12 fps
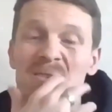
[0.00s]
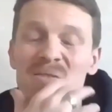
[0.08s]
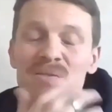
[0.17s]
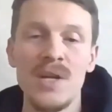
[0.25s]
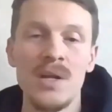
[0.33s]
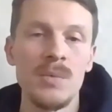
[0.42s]

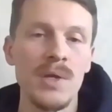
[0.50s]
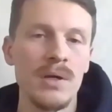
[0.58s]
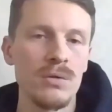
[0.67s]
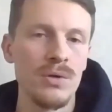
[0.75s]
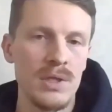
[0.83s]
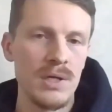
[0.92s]
времени,
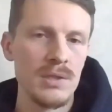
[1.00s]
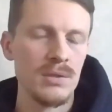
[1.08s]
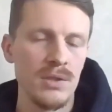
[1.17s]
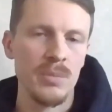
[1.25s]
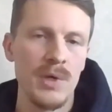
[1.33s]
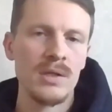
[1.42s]
которое я
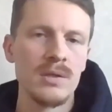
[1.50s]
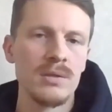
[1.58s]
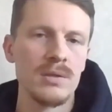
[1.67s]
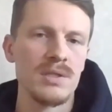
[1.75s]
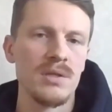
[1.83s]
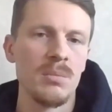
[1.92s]
тратил на проект,
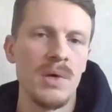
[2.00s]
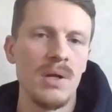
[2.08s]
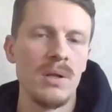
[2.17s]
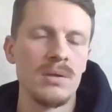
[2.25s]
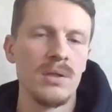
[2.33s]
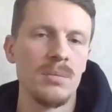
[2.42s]

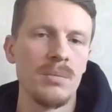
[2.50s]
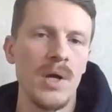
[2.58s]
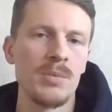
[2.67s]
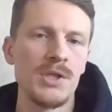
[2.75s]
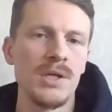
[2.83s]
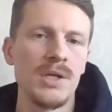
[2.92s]
занимал там
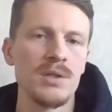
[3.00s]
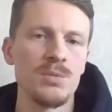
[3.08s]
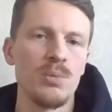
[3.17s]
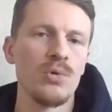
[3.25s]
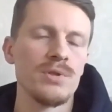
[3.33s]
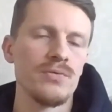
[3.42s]
общение с
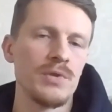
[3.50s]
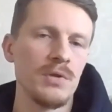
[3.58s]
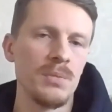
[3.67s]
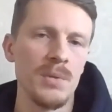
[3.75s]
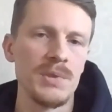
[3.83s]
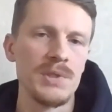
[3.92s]
пользователями,